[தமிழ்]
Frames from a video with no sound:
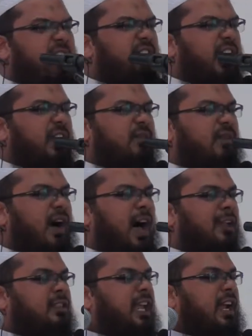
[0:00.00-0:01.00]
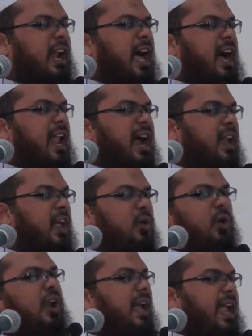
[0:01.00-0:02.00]
வெறும் வார்த்தைகளாலான
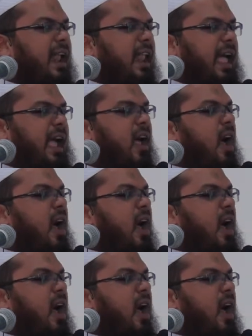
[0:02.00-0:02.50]
கொள்கை அல்ல